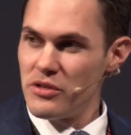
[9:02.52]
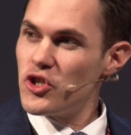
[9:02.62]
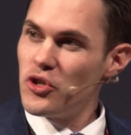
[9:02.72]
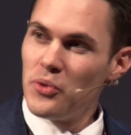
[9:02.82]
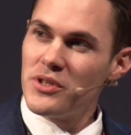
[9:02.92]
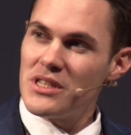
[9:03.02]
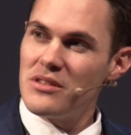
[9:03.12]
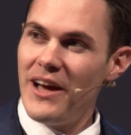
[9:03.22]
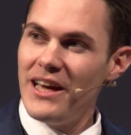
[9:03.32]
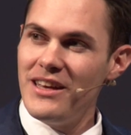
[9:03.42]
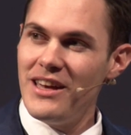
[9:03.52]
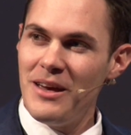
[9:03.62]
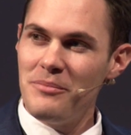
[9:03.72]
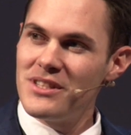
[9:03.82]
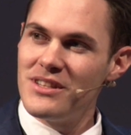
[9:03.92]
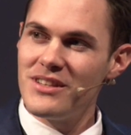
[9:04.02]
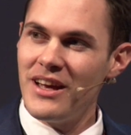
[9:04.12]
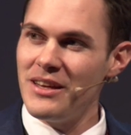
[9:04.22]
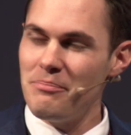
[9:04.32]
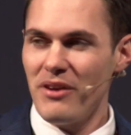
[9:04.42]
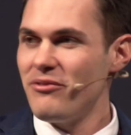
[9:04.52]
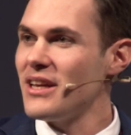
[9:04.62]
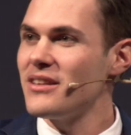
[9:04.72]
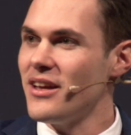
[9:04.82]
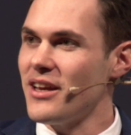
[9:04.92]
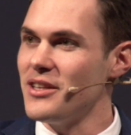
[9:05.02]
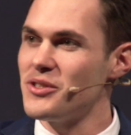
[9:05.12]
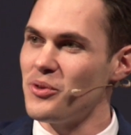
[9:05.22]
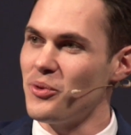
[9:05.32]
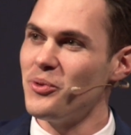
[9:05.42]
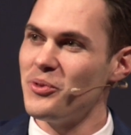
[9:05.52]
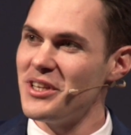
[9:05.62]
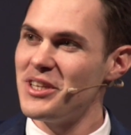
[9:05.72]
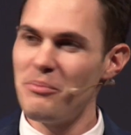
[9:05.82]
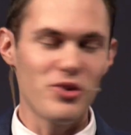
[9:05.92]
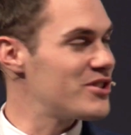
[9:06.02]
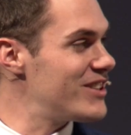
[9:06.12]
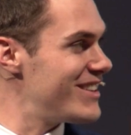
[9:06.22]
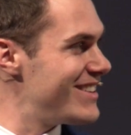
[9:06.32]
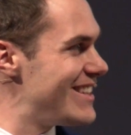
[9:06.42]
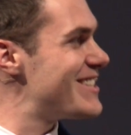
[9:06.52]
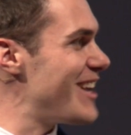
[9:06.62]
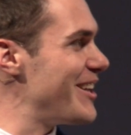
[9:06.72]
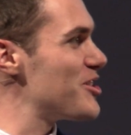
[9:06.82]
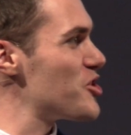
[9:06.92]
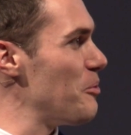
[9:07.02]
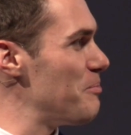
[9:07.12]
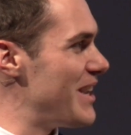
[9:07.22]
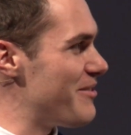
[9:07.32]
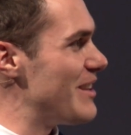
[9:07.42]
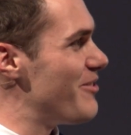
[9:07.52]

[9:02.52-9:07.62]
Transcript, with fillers: zwischen uns zwei, ähm, es ist eine perfekte Ergänzung. Und ich möchte nicht seinen Job, er will